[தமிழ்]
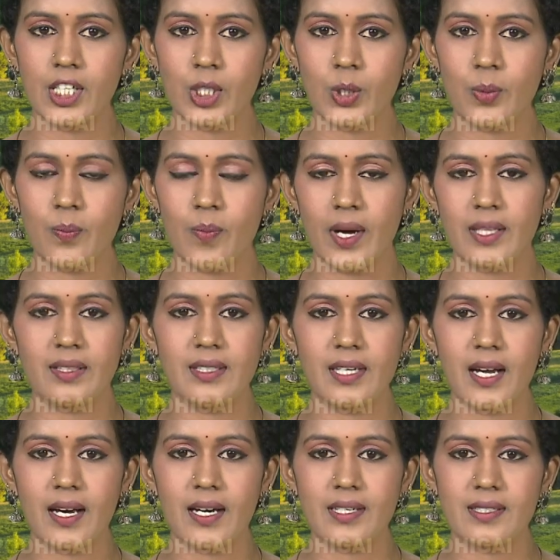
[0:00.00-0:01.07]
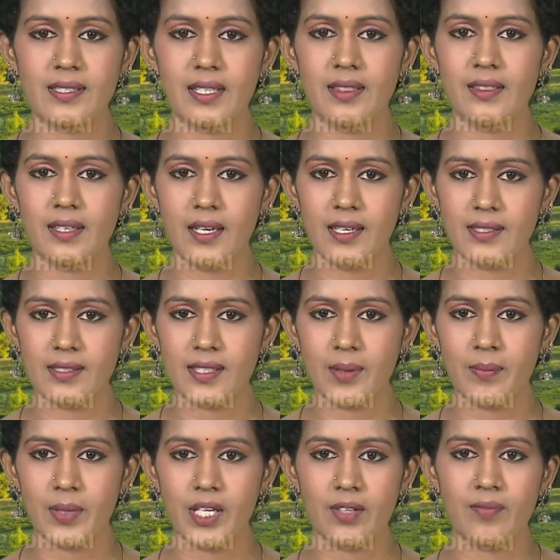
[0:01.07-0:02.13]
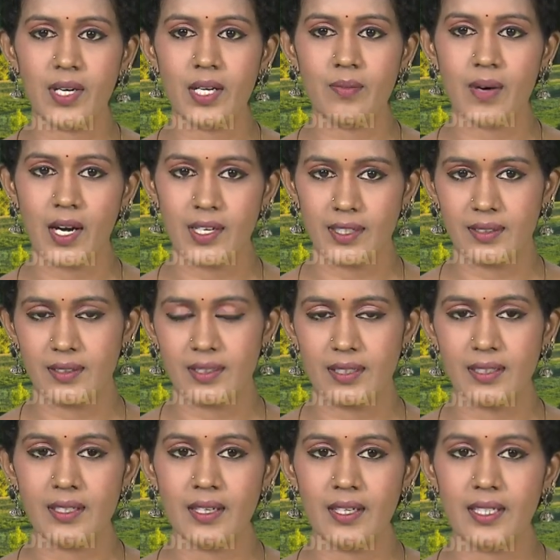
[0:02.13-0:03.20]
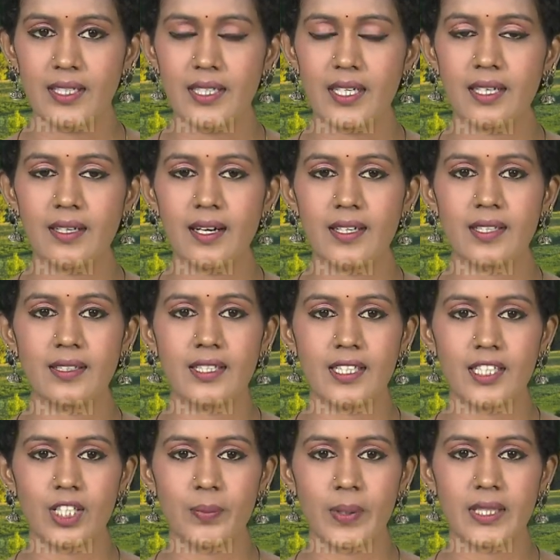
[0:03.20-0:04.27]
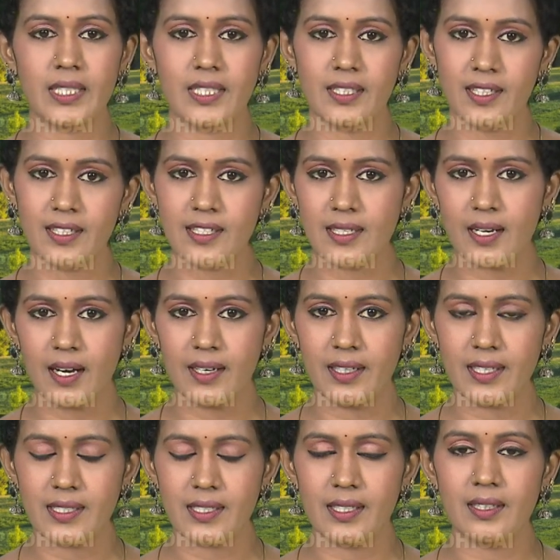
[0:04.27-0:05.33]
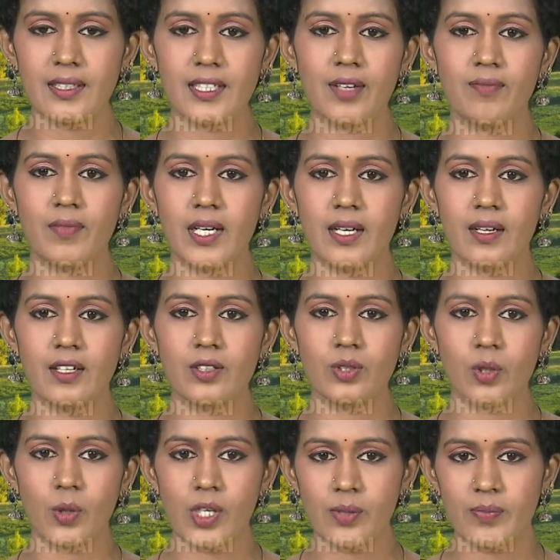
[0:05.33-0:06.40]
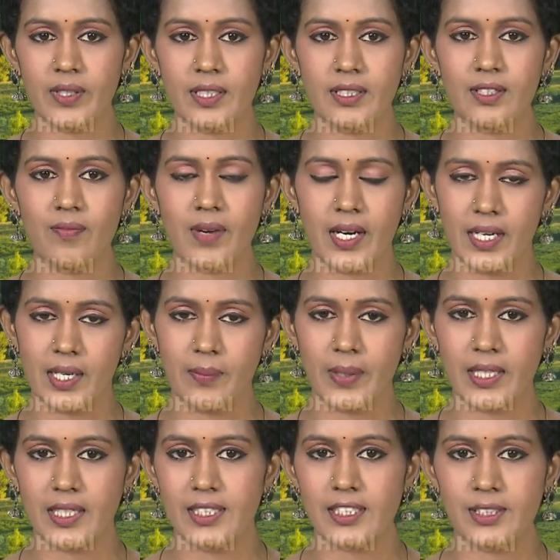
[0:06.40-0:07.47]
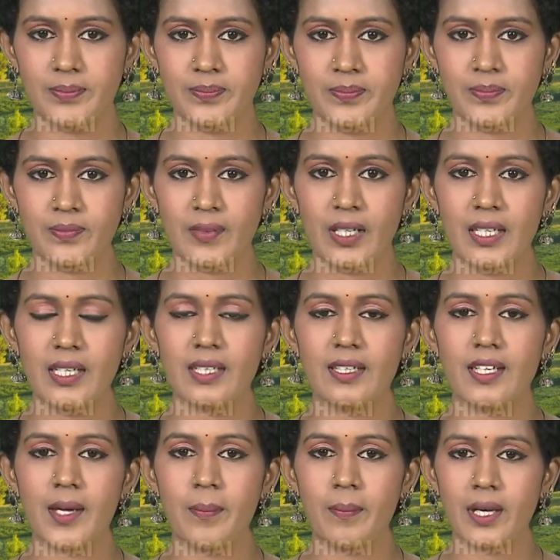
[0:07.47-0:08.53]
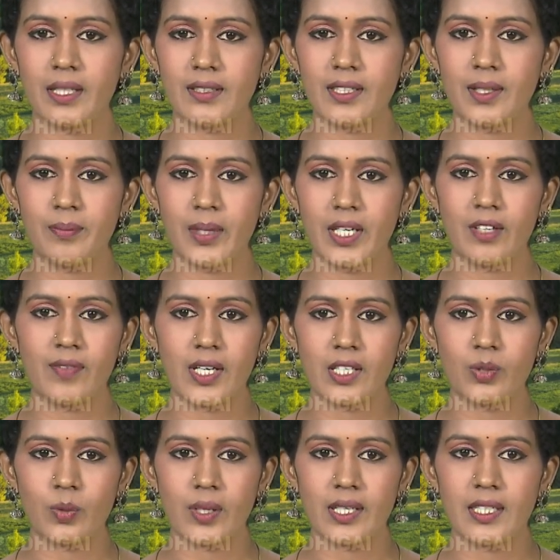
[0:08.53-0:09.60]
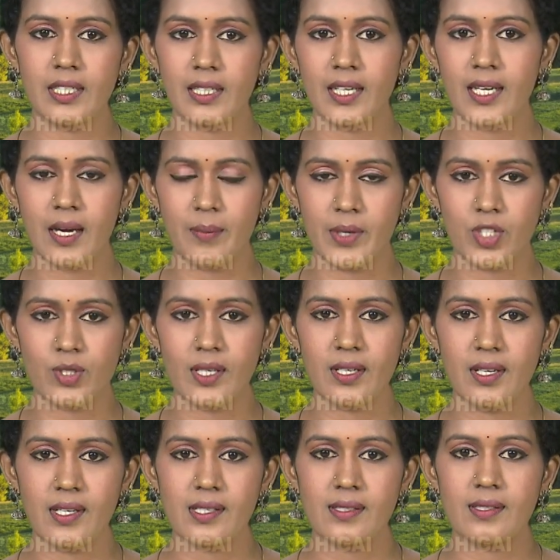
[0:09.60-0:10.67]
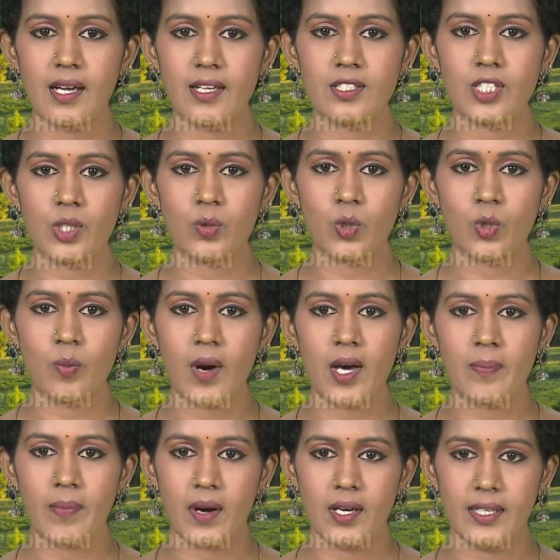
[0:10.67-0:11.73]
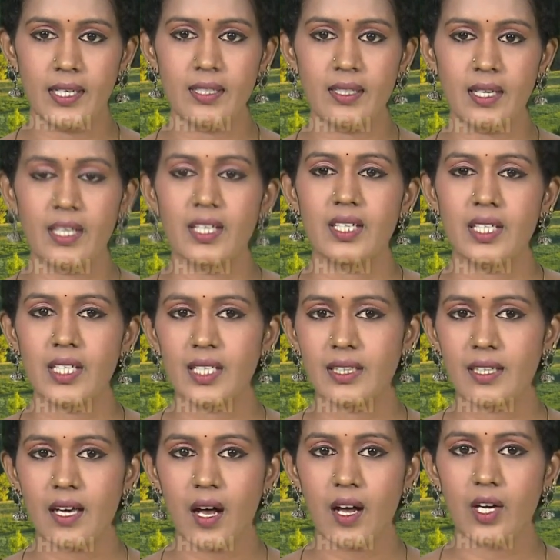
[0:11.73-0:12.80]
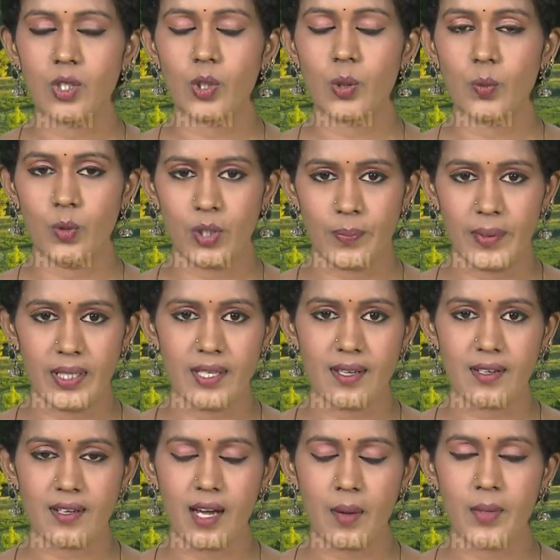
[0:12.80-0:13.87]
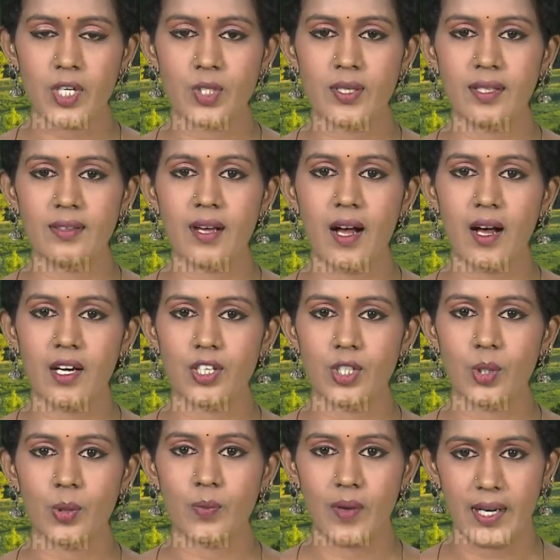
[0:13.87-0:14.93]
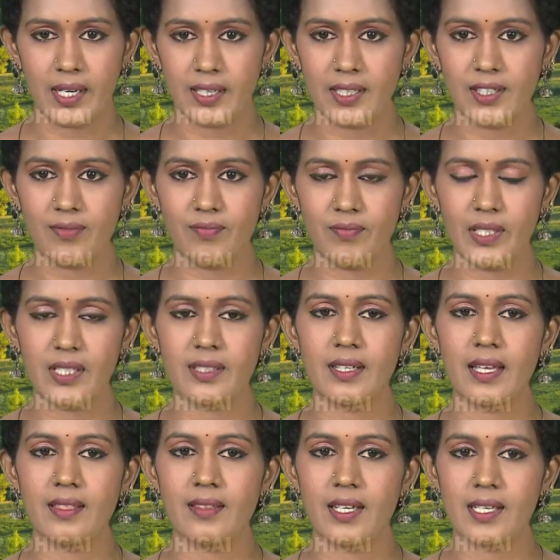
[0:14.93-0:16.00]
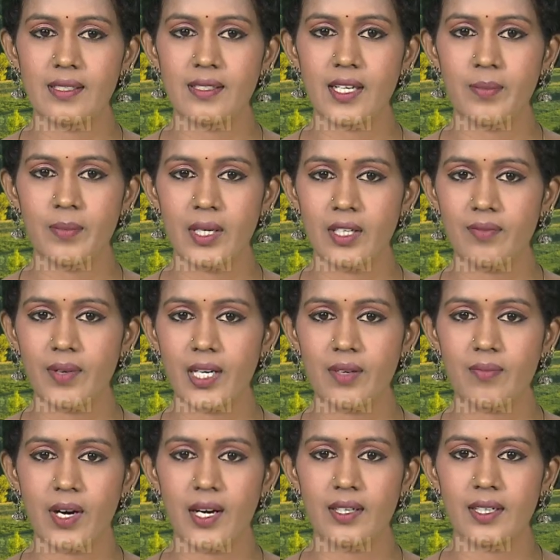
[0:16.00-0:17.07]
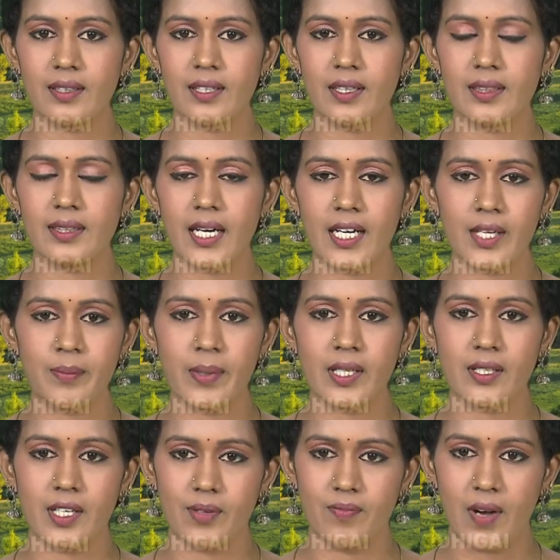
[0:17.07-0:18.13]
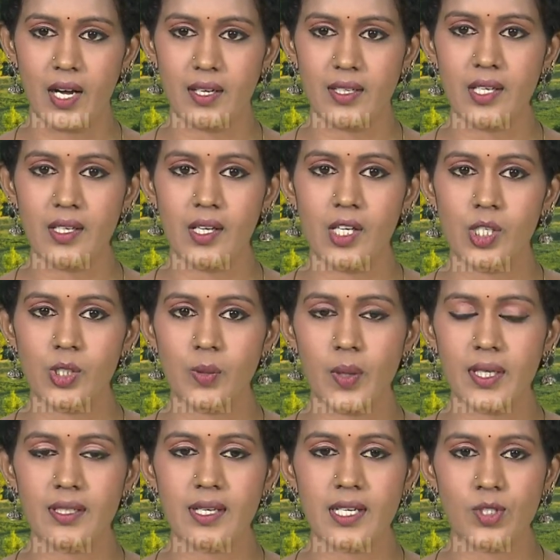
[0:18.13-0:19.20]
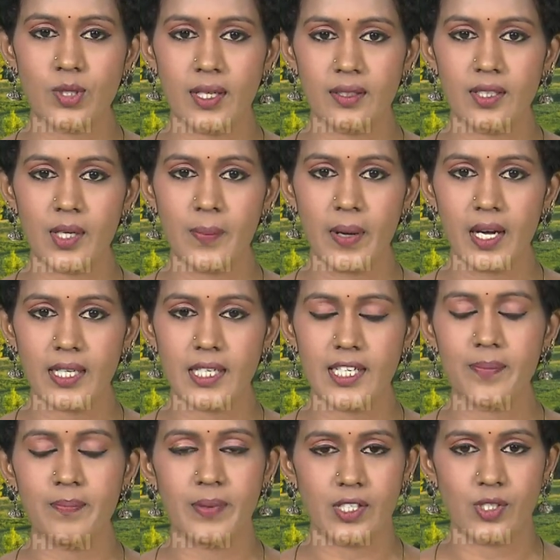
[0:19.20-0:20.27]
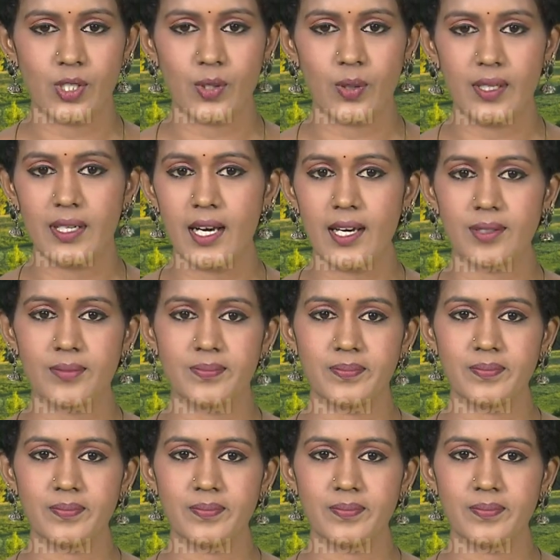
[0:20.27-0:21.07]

இயங்கும் மத்திய அரசின் தேசிய மீன்வள வாரியத்திற்கு இரண்டாயிரத்தி இருபத்தி இரண்டுக்கான இந்திய வேளாண் தொழில் விருது வழங்கப்பட்டது இதனை மத்திய மீன்வளத்துறை இணை அமைச்சர் சஞ்சீவ் குமார் பாலியன் நித்தி ஆயோக் உறுப்பினர் ரமேஷந்த் ஆகியோர் வழங்க விருதை தேசிய மீன்வள வாரியத்தின் தலைமை நிர்வாகி ஸ்வர்கா சந்திரபாகரி பெற்றுக்கொண்டார்